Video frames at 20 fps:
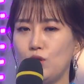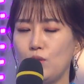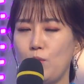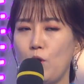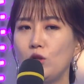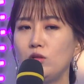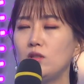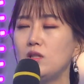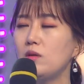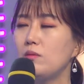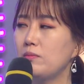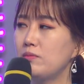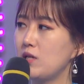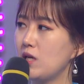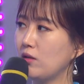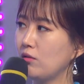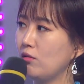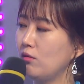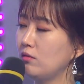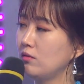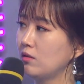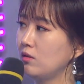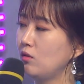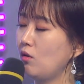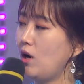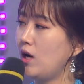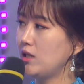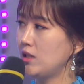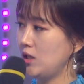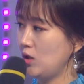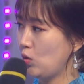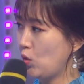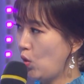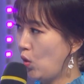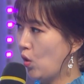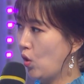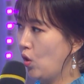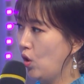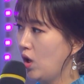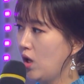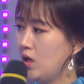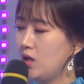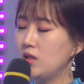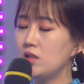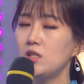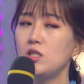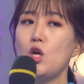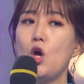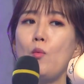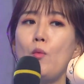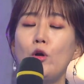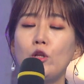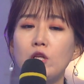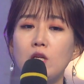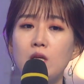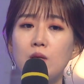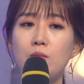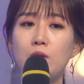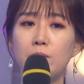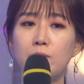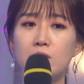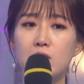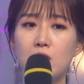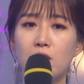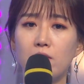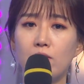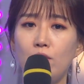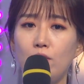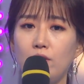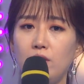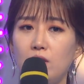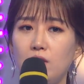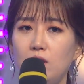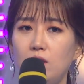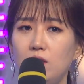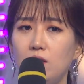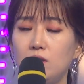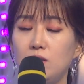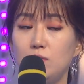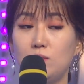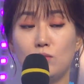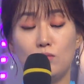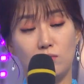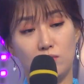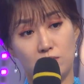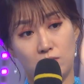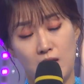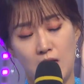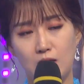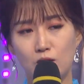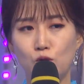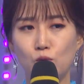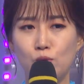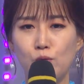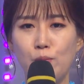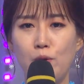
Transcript: 우리 며느님 입장에서는 그러하시고 음. 시어머님 입장에서는 지금 다리도